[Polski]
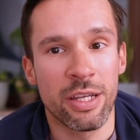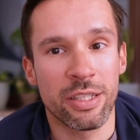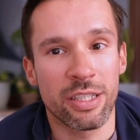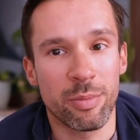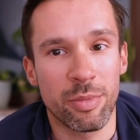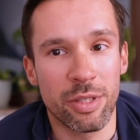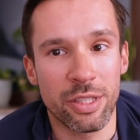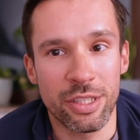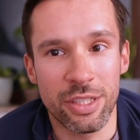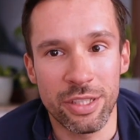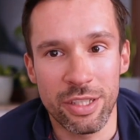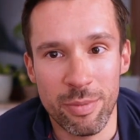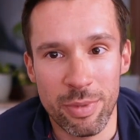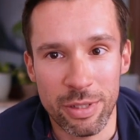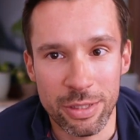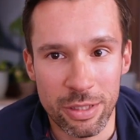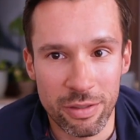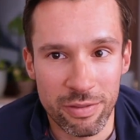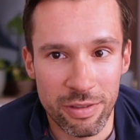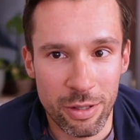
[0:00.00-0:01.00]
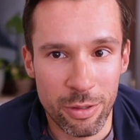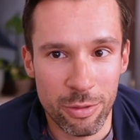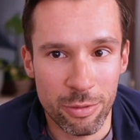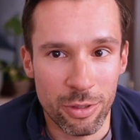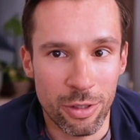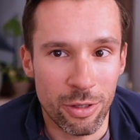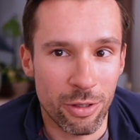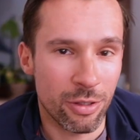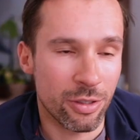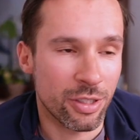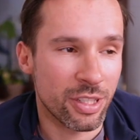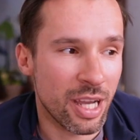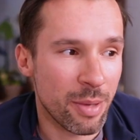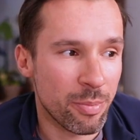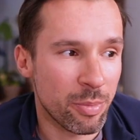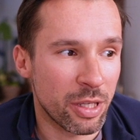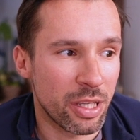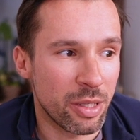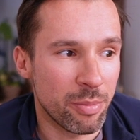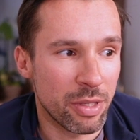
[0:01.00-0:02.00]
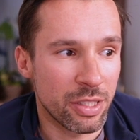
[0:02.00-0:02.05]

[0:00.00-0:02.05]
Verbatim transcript: że będzie nie pasował do czapki,